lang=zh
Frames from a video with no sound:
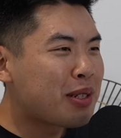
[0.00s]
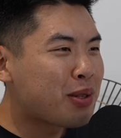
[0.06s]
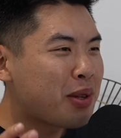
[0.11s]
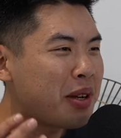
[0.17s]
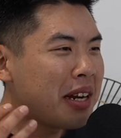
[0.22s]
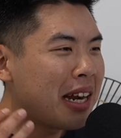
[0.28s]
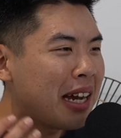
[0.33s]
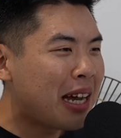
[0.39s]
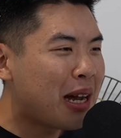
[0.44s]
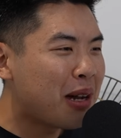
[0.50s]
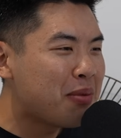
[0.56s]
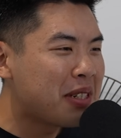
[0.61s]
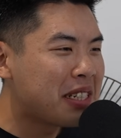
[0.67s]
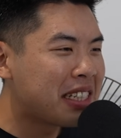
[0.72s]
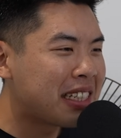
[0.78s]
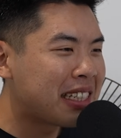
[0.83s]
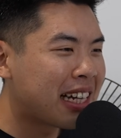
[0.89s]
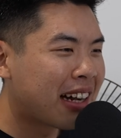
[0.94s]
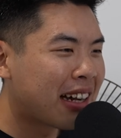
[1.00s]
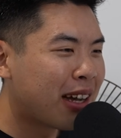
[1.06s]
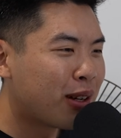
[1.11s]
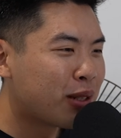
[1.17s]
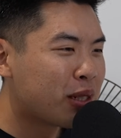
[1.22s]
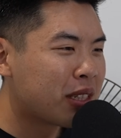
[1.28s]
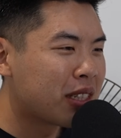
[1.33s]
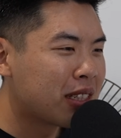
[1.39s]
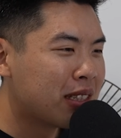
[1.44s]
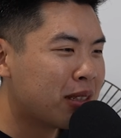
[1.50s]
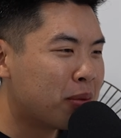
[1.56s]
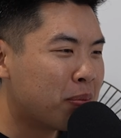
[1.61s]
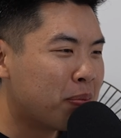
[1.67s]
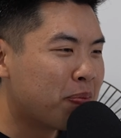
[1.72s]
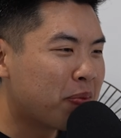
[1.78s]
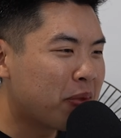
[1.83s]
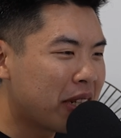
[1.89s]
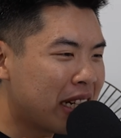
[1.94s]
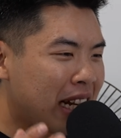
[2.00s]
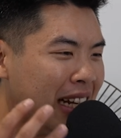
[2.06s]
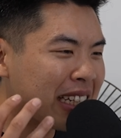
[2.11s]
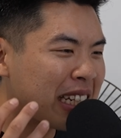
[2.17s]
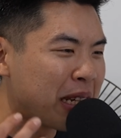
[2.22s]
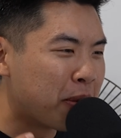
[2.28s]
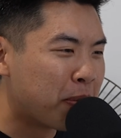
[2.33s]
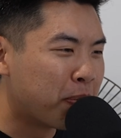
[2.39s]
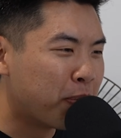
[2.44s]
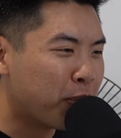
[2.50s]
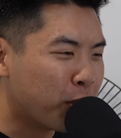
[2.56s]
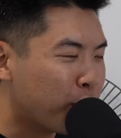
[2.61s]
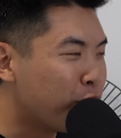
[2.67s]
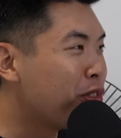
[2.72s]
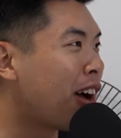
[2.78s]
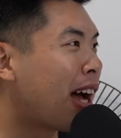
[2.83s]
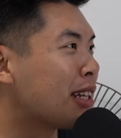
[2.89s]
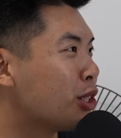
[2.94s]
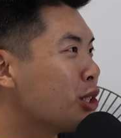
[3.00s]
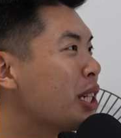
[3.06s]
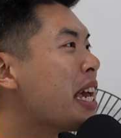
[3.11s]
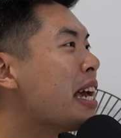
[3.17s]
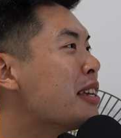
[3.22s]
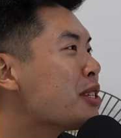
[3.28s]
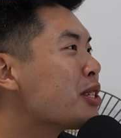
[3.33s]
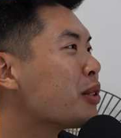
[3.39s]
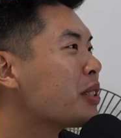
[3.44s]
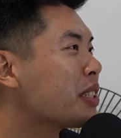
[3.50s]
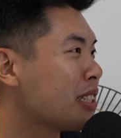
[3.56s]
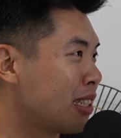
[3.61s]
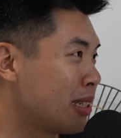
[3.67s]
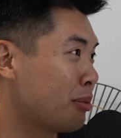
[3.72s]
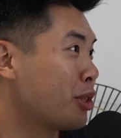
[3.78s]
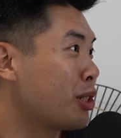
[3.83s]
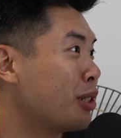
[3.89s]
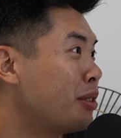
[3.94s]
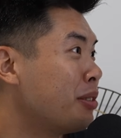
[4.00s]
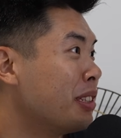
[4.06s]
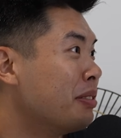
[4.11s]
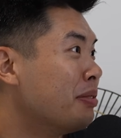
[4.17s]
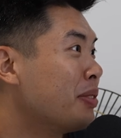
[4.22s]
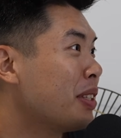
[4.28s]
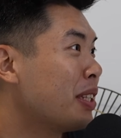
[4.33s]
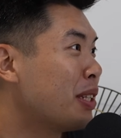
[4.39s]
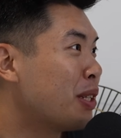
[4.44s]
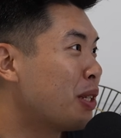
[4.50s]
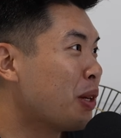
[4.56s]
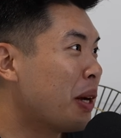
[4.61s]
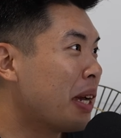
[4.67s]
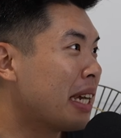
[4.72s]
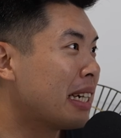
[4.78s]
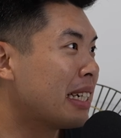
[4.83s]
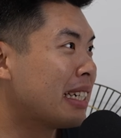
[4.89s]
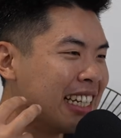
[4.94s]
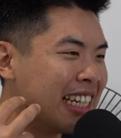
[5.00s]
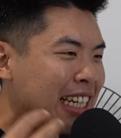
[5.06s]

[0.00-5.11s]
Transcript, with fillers: 虽然他们想要就是让你无法去 cancel 这个 subscription，真的超贱，